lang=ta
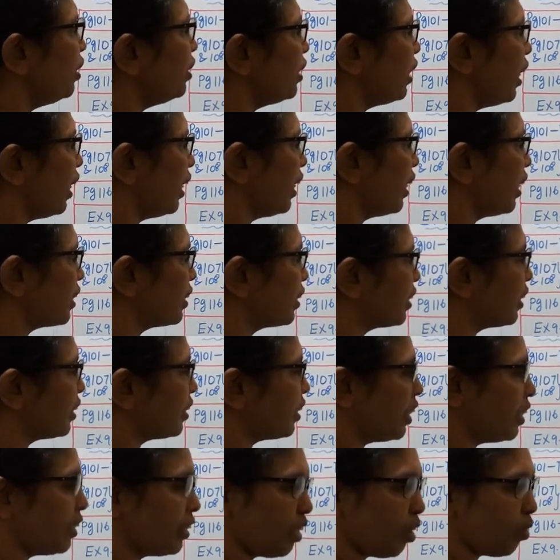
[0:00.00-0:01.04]
சில
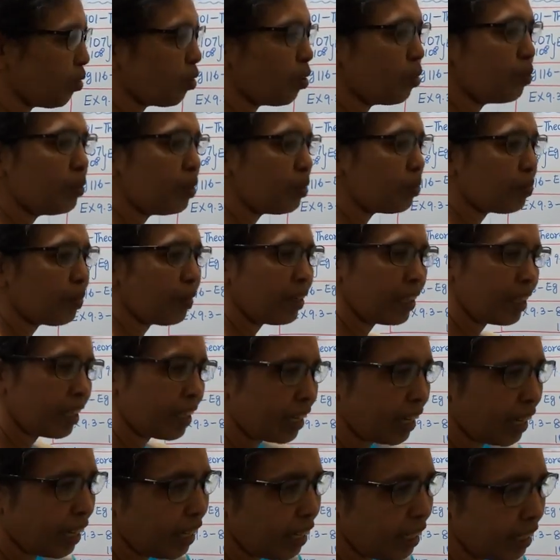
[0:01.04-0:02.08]
எக்ஸசைஸே ஒமிட்
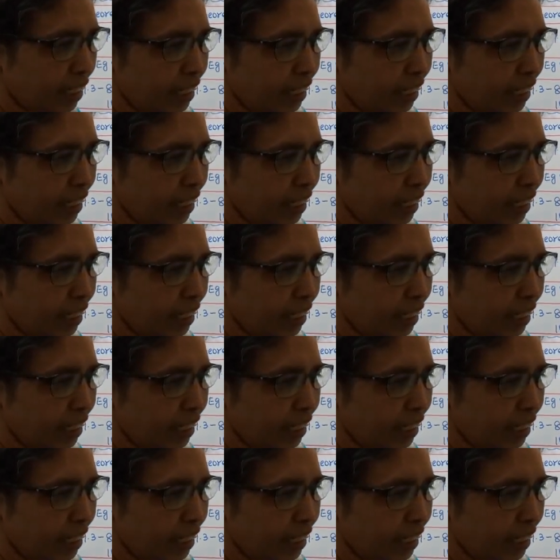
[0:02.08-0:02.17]
பண்ணியிருக்கேன்